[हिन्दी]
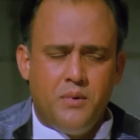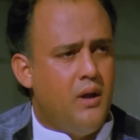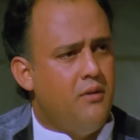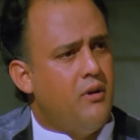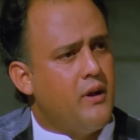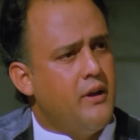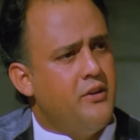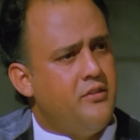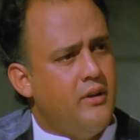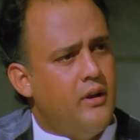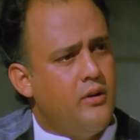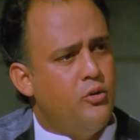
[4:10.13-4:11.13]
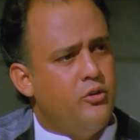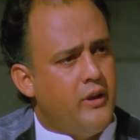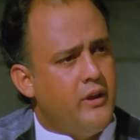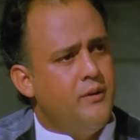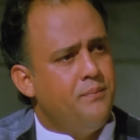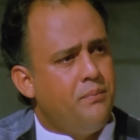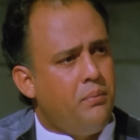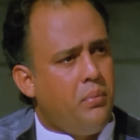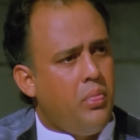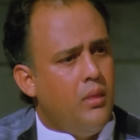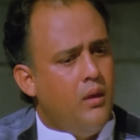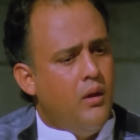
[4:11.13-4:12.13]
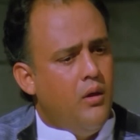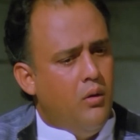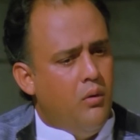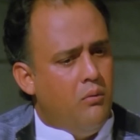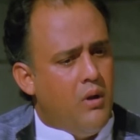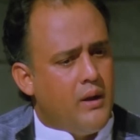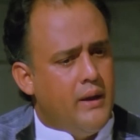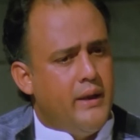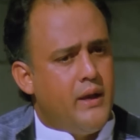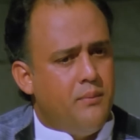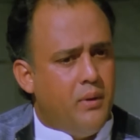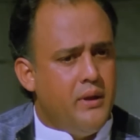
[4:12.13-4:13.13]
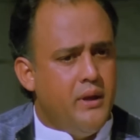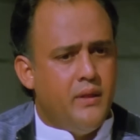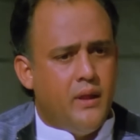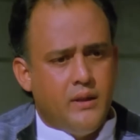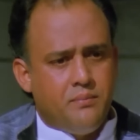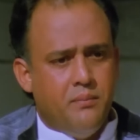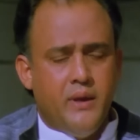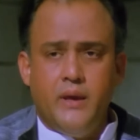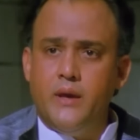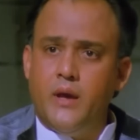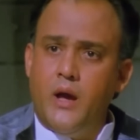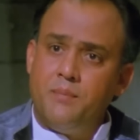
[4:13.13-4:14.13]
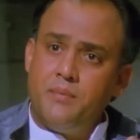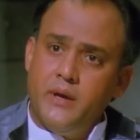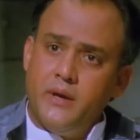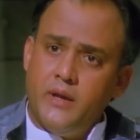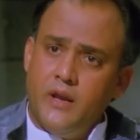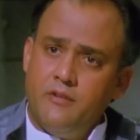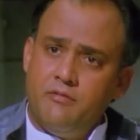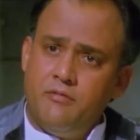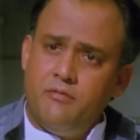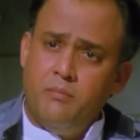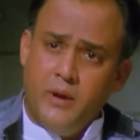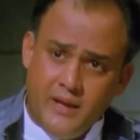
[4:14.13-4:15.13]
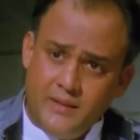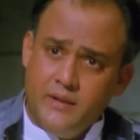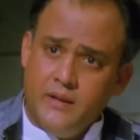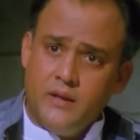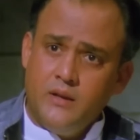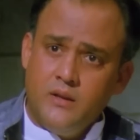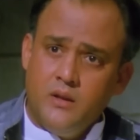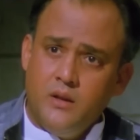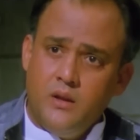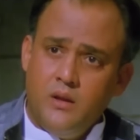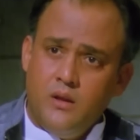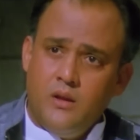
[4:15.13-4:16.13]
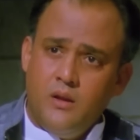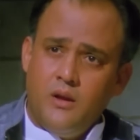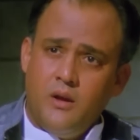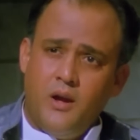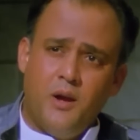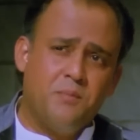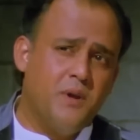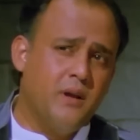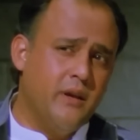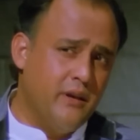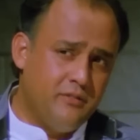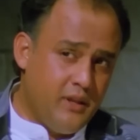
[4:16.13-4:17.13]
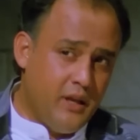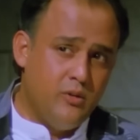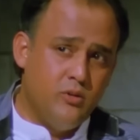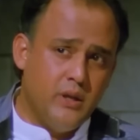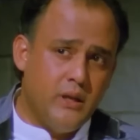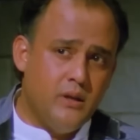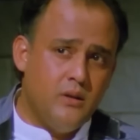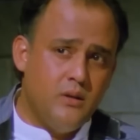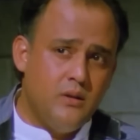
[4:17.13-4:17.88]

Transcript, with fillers: आपका वागले से अलग हो जाना वागले का भरी अदालत में आपके खिलाफ बयान देना आपका गिरफ्तार होना